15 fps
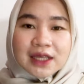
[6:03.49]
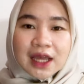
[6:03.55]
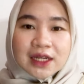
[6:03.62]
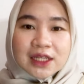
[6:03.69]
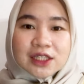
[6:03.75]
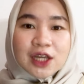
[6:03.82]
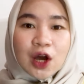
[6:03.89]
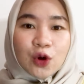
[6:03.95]
jadi
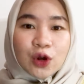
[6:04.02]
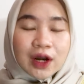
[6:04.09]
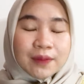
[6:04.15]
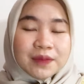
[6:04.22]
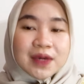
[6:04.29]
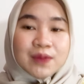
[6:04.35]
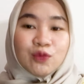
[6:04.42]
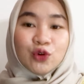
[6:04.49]
jauh
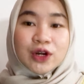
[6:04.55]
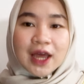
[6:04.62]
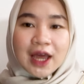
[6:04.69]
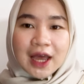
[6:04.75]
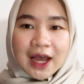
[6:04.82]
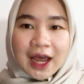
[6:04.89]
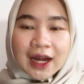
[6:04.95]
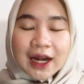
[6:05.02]
lebih muda
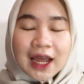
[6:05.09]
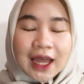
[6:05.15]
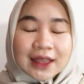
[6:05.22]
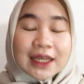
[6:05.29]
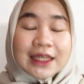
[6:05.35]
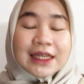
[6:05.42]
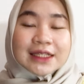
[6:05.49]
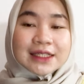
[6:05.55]
karena
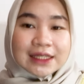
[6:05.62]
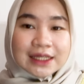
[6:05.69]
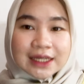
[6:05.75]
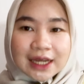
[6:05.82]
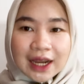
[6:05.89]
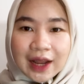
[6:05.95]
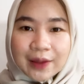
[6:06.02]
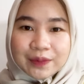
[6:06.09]
katanya sih
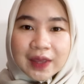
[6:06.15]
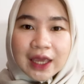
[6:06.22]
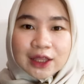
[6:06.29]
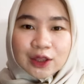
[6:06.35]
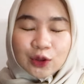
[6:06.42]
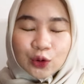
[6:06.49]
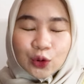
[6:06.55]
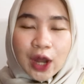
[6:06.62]
klaimnya
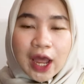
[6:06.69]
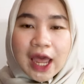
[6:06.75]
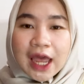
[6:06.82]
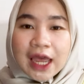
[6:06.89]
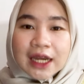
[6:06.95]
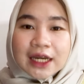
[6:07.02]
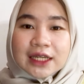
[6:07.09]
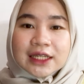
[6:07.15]
itu
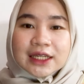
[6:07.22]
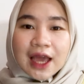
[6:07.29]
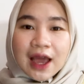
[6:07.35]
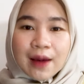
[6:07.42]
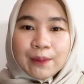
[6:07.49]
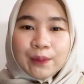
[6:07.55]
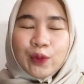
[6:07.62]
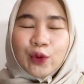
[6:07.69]

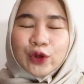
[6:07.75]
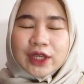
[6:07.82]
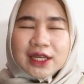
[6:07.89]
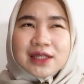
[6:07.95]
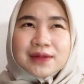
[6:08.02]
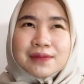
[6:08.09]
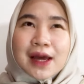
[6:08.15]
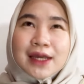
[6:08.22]
dia punya
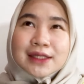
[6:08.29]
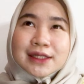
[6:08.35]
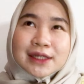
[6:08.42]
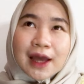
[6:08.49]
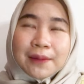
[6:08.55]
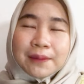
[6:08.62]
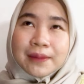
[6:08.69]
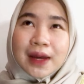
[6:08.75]

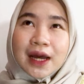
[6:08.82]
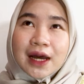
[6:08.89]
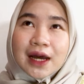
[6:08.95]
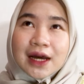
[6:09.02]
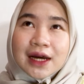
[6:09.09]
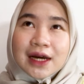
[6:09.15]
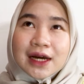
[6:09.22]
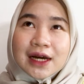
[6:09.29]
semacam
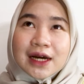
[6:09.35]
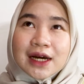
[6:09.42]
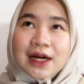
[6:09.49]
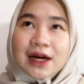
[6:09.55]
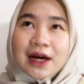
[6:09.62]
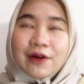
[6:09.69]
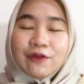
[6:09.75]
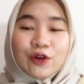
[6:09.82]

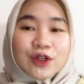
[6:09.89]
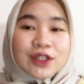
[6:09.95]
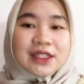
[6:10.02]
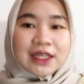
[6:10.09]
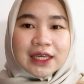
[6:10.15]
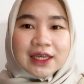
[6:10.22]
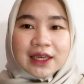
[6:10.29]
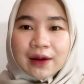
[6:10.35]
uh,
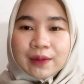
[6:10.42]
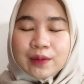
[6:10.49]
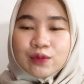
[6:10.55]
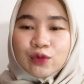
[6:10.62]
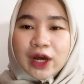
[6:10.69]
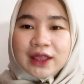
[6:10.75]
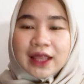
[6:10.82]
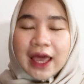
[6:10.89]
fungsi yang
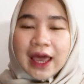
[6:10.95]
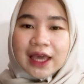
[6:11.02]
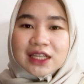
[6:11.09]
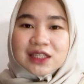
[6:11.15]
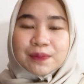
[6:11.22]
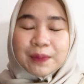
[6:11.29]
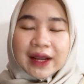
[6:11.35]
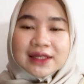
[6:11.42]
membuat
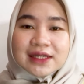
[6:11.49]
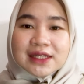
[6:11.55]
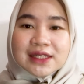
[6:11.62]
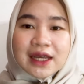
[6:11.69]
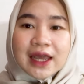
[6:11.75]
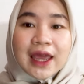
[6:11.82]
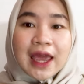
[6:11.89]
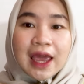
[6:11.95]
ekspresi
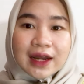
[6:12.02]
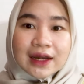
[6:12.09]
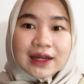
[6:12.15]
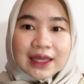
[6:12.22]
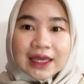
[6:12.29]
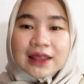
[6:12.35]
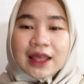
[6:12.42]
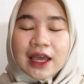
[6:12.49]

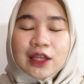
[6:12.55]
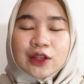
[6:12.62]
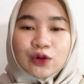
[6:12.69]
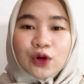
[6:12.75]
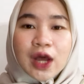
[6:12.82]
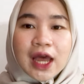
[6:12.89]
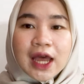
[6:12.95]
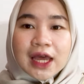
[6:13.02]
gen kita
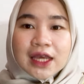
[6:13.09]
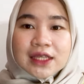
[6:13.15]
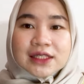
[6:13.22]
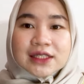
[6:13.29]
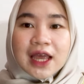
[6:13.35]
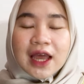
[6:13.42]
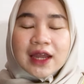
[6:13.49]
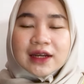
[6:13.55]
itu
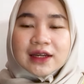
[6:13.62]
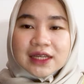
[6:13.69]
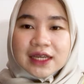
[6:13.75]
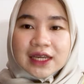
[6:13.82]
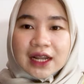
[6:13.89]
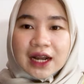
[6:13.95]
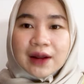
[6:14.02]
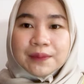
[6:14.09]

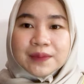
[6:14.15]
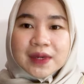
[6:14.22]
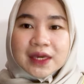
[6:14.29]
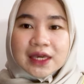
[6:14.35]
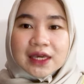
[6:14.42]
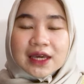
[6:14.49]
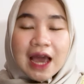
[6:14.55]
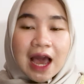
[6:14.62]
jadi
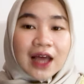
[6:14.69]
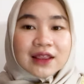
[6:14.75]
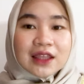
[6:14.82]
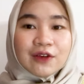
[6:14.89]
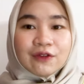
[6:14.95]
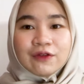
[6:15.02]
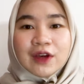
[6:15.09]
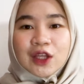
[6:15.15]
lebih nggak
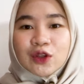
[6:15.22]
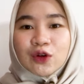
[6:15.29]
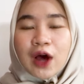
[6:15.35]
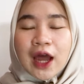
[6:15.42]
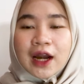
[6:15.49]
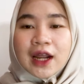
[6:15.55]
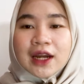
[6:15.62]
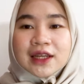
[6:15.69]
aktif gitu
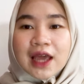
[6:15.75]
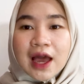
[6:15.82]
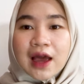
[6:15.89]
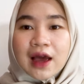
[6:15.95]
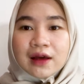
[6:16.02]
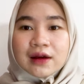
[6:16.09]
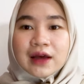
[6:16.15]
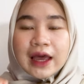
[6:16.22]
karena
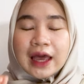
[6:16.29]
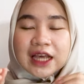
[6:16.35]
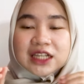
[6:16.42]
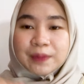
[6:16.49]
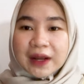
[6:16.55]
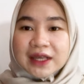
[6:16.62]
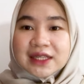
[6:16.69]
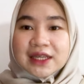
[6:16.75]
dia
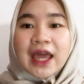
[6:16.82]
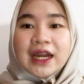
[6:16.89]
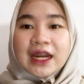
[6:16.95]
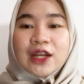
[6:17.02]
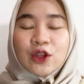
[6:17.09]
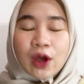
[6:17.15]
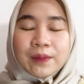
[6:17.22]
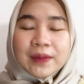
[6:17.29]
ekspresi gen
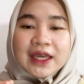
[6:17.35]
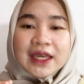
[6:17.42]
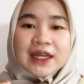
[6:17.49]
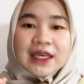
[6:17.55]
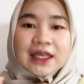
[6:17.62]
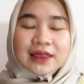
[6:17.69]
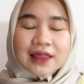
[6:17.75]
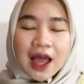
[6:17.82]
ini tuh yang bikin
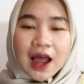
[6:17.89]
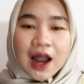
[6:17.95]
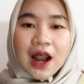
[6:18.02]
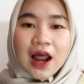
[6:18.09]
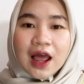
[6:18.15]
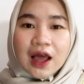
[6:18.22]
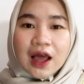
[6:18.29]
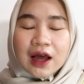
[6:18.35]
kita
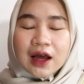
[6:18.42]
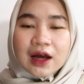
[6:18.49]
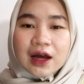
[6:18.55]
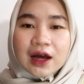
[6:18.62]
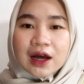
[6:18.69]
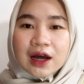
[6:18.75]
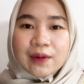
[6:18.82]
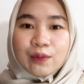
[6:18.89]

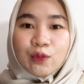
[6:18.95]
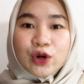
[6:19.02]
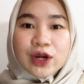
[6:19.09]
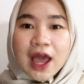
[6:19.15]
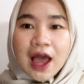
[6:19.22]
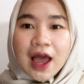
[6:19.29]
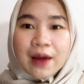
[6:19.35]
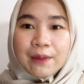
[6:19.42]
uh,
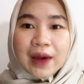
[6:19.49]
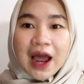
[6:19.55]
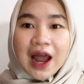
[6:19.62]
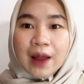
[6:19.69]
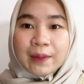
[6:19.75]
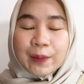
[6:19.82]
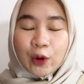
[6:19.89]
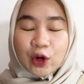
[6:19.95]
mudah
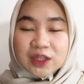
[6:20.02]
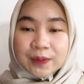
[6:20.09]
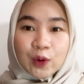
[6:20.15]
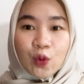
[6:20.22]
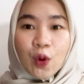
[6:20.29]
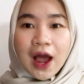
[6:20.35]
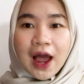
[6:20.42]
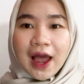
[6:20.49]
mengalami proses
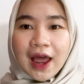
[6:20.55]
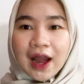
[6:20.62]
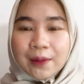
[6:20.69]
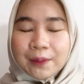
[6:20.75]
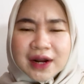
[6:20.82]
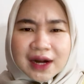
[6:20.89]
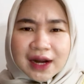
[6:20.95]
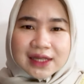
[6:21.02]
penuaan
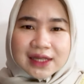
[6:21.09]
bener